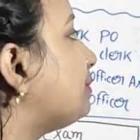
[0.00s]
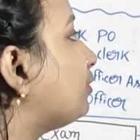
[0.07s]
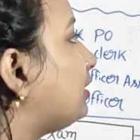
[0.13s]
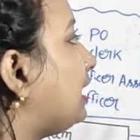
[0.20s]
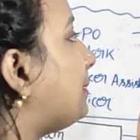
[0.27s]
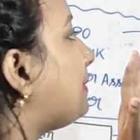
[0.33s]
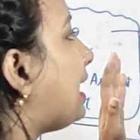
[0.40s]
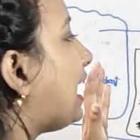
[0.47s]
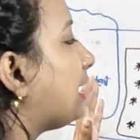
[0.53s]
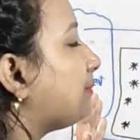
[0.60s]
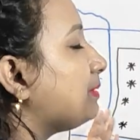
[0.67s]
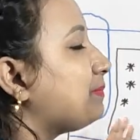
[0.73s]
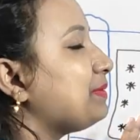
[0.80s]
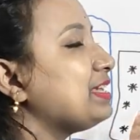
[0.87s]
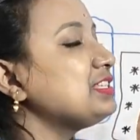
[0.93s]
আমি বললাম
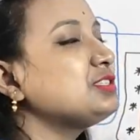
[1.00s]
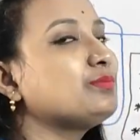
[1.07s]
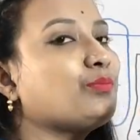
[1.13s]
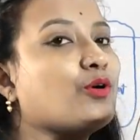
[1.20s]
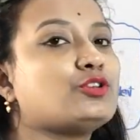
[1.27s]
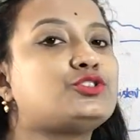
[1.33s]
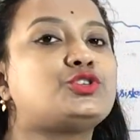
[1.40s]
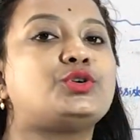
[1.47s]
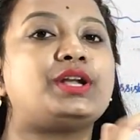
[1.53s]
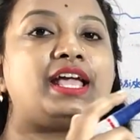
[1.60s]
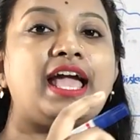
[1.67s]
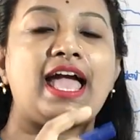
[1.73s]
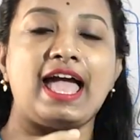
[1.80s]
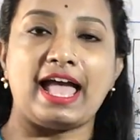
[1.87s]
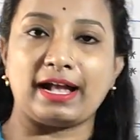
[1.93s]
আইবিপিএস বছরে
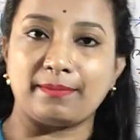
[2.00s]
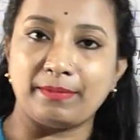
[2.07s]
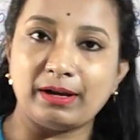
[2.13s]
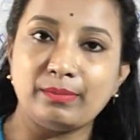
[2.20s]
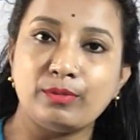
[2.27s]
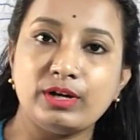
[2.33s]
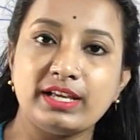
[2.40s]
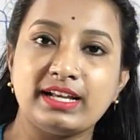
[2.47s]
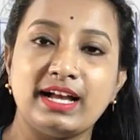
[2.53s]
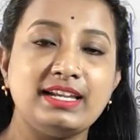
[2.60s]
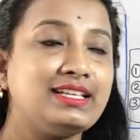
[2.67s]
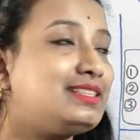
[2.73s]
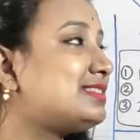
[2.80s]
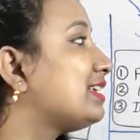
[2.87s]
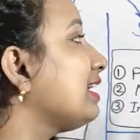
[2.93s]
একবার পরীক্ষা
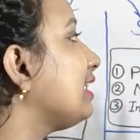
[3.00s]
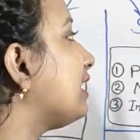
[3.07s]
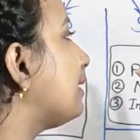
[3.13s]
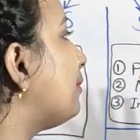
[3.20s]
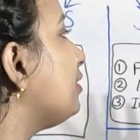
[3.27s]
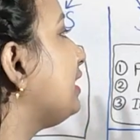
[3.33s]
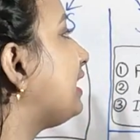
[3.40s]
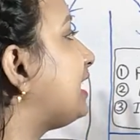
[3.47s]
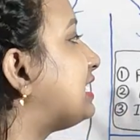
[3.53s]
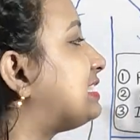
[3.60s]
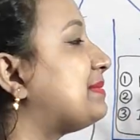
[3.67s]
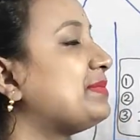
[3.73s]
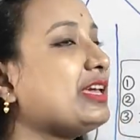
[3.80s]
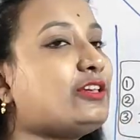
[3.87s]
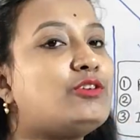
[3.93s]
নিচ্ছে এবং
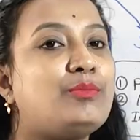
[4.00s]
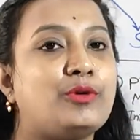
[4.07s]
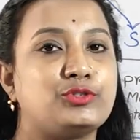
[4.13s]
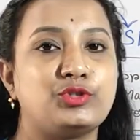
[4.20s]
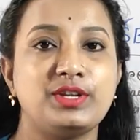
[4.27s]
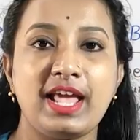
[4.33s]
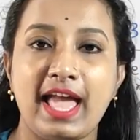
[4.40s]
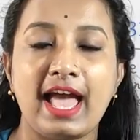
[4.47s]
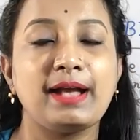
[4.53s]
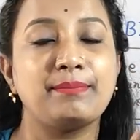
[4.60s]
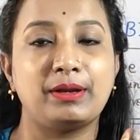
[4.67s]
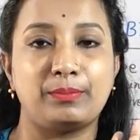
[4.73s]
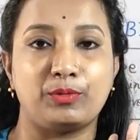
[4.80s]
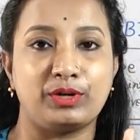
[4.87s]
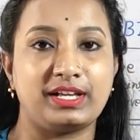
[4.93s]
এসবিআইও বছরে
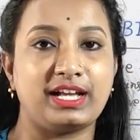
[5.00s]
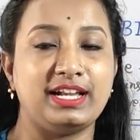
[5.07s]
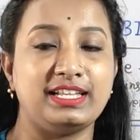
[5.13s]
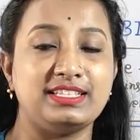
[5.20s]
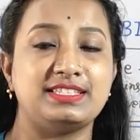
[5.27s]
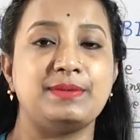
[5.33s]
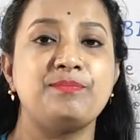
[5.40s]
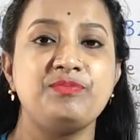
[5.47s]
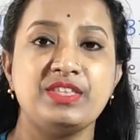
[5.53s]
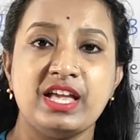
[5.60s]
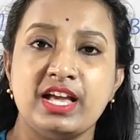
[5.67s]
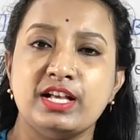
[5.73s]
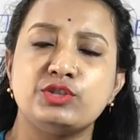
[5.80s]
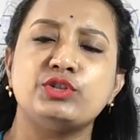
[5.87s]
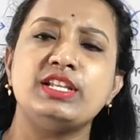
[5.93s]
একবার পরীক্ষা নিচ্ছে
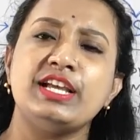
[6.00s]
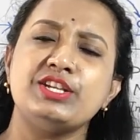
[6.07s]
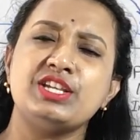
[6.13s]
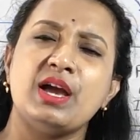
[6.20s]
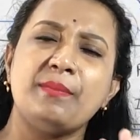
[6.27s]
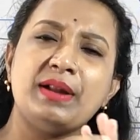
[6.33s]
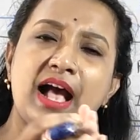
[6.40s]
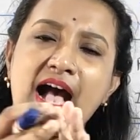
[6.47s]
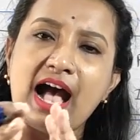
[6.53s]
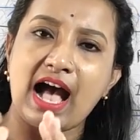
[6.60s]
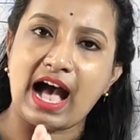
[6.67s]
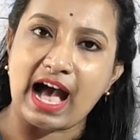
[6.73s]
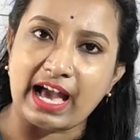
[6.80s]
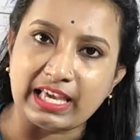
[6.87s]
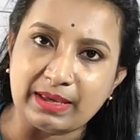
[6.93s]
চলে আসি আমরা
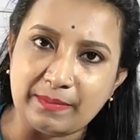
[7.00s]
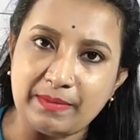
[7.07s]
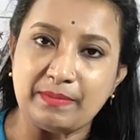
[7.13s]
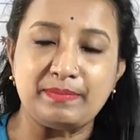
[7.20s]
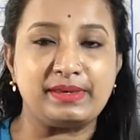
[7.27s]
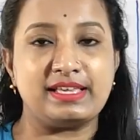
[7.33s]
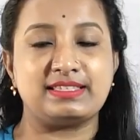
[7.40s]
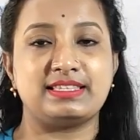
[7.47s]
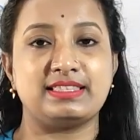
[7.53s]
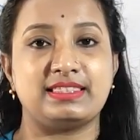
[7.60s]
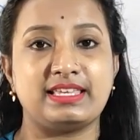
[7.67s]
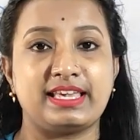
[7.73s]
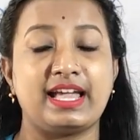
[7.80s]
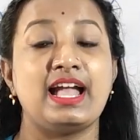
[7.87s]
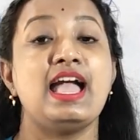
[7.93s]
আইবিপিএস এর
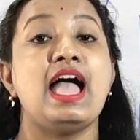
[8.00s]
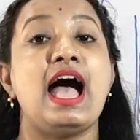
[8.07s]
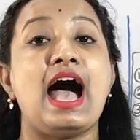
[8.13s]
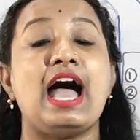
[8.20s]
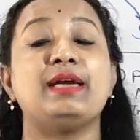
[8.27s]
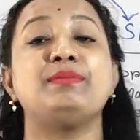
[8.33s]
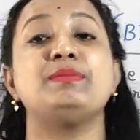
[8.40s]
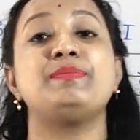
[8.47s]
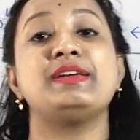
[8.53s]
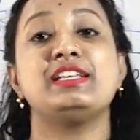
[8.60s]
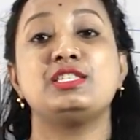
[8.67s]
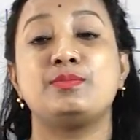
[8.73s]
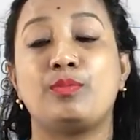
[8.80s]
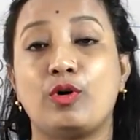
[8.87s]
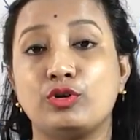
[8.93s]
দিকে
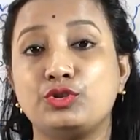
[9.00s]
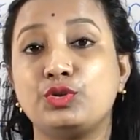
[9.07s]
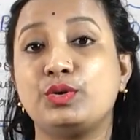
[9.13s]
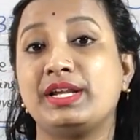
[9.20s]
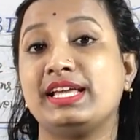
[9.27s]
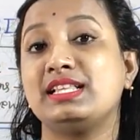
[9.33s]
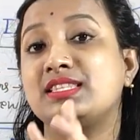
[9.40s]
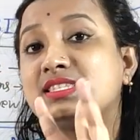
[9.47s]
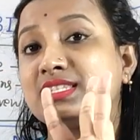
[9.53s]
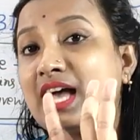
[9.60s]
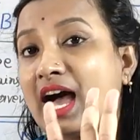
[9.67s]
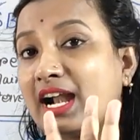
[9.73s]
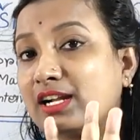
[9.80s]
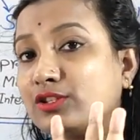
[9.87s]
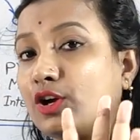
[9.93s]
আইবিপিএস বছরে
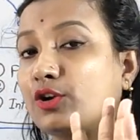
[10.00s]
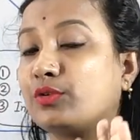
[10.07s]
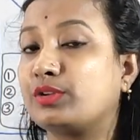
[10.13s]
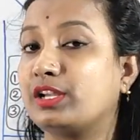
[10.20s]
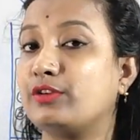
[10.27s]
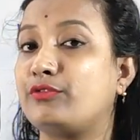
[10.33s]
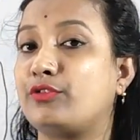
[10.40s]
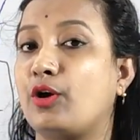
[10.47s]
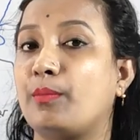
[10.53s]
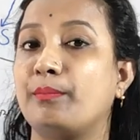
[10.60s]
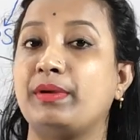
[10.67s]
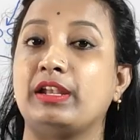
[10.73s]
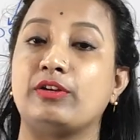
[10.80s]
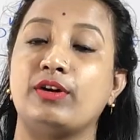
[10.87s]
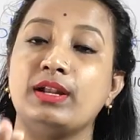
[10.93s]
চার ধরনের ফর্ম
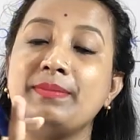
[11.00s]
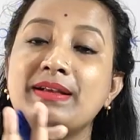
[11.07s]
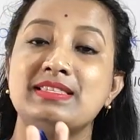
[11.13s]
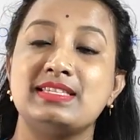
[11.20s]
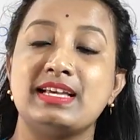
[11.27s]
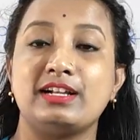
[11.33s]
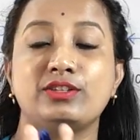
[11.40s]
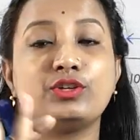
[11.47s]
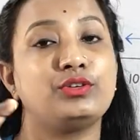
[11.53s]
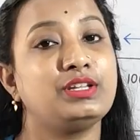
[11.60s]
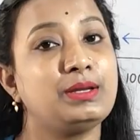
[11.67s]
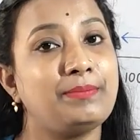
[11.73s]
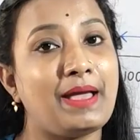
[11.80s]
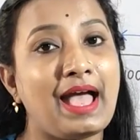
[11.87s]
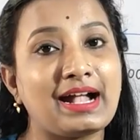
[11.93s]
বের করে বা চার
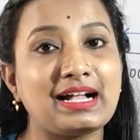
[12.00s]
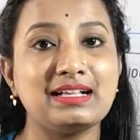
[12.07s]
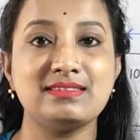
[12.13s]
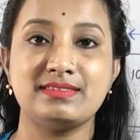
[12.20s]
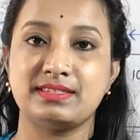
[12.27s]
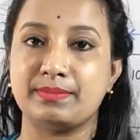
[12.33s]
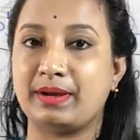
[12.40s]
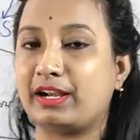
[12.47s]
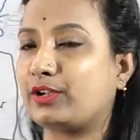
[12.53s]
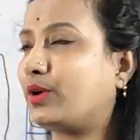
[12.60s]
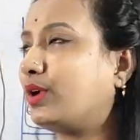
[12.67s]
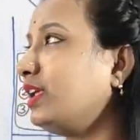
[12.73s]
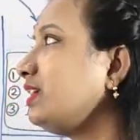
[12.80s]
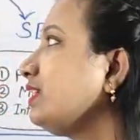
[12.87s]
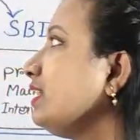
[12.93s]
ধরনের ভ্যাকান্সি বার
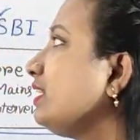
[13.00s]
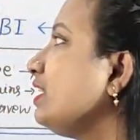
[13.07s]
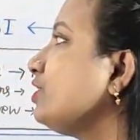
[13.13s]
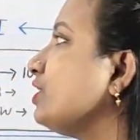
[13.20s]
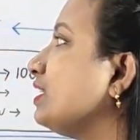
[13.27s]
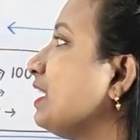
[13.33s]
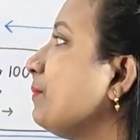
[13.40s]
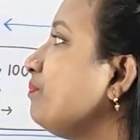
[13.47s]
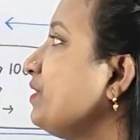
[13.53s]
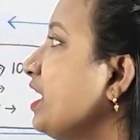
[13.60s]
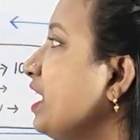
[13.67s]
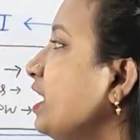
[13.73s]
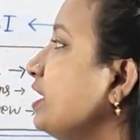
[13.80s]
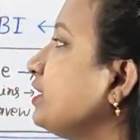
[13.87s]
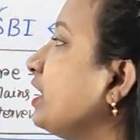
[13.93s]
করে কি কি সেটা
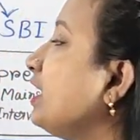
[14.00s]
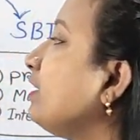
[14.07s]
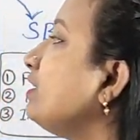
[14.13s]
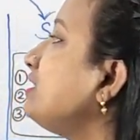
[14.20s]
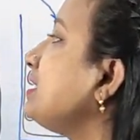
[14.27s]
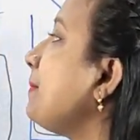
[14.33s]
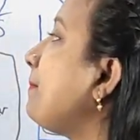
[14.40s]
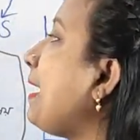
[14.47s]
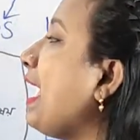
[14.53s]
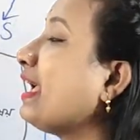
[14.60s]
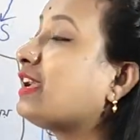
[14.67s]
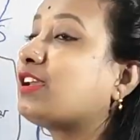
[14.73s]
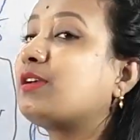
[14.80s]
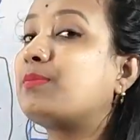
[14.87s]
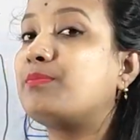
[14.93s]
সেটা হচ্ছে
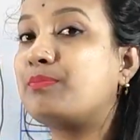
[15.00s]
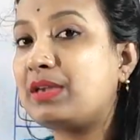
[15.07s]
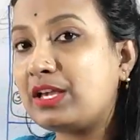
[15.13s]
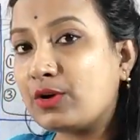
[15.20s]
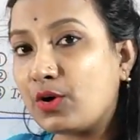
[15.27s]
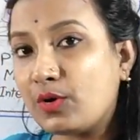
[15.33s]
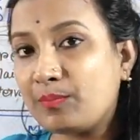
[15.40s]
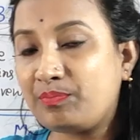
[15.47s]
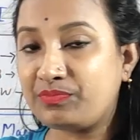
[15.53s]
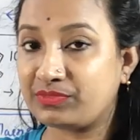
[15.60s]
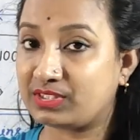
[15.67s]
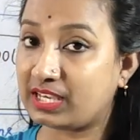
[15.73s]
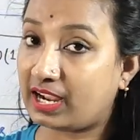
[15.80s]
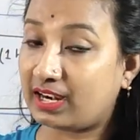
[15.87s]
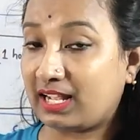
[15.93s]
ব্যাংক পিও
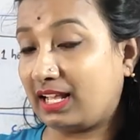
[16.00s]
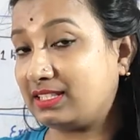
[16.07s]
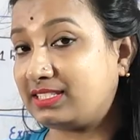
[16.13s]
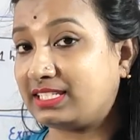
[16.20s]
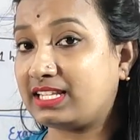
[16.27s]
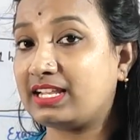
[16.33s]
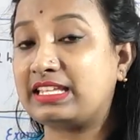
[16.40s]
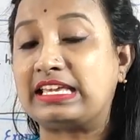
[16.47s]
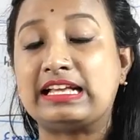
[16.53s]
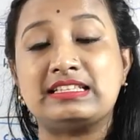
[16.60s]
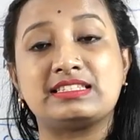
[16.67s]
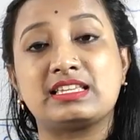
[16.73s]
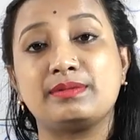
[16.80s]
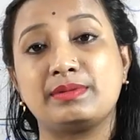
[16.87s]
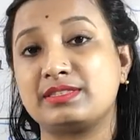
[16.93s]
যার যেটা নিয়ে
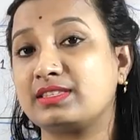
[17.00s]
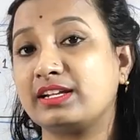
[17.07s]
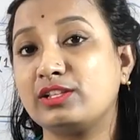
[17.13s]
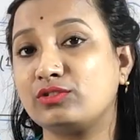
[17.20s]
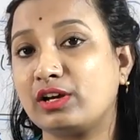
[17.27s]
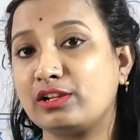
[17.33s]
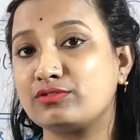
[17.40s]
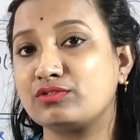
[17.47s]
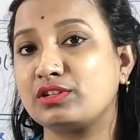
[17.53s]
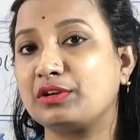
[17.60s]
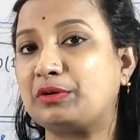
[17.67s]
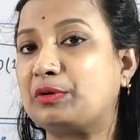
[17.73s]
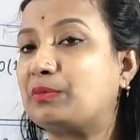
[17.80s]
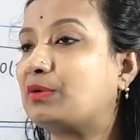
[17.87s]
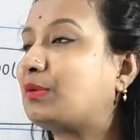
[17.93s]
আজকে বিস্তারিত আলোচনা
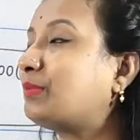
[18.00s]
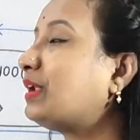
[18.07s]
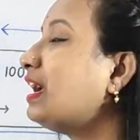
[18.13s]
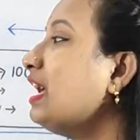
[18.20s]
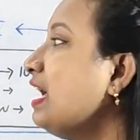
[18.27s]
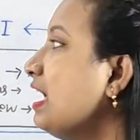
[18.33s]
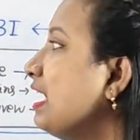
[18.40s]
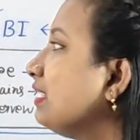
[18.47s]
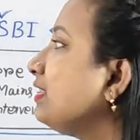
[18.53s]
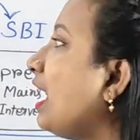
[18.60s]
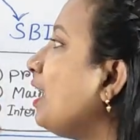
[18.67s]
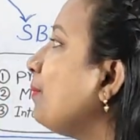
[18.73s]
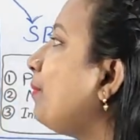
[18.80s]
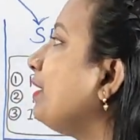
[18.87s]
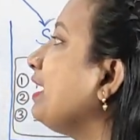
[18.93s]
করব আমরা
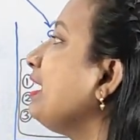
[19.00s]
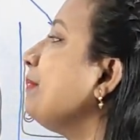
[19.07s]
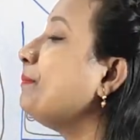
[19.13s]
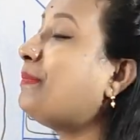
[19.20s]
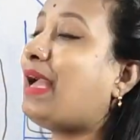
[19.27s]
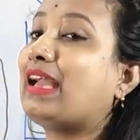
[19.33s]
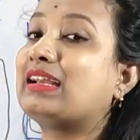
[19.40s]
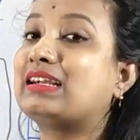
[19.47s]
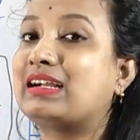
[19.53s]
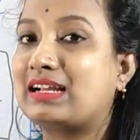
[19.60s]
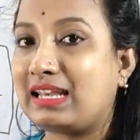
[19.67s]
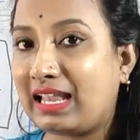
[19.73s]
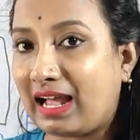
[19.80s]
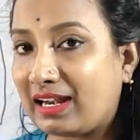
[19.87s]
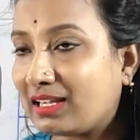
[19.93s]
তারপরে ব্যাংক
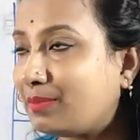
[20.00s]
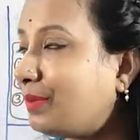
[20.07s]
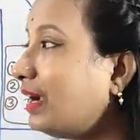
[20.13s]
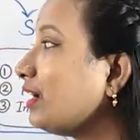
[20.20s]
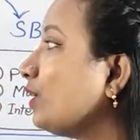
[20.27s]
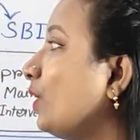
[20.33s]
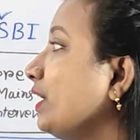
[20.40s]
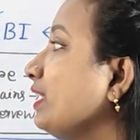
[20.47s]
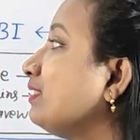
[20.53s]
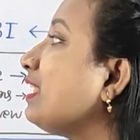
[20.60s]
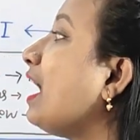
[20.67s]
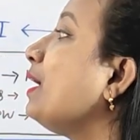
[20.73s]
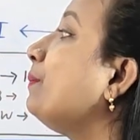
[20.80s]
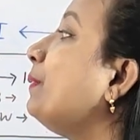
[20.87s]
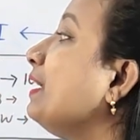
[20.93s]
ক্লার্ক বার করে
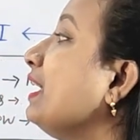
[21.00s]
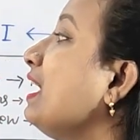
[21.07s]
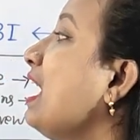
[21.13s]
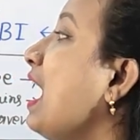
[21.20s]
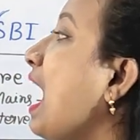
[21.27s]
তারপরে